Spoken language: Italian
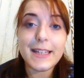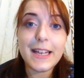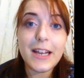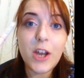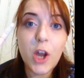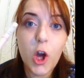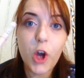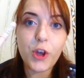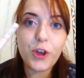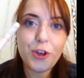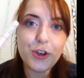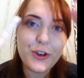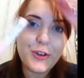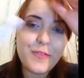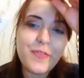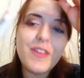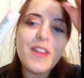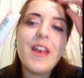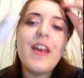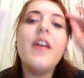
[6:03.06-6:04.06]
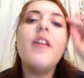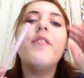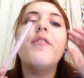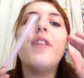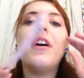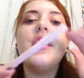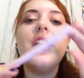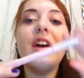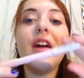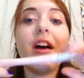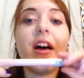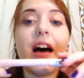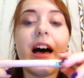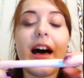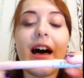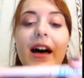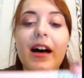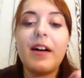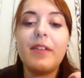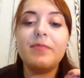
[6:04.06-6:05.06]
dell'occhio vado
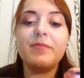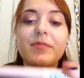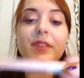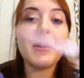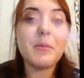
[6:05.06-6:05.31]
a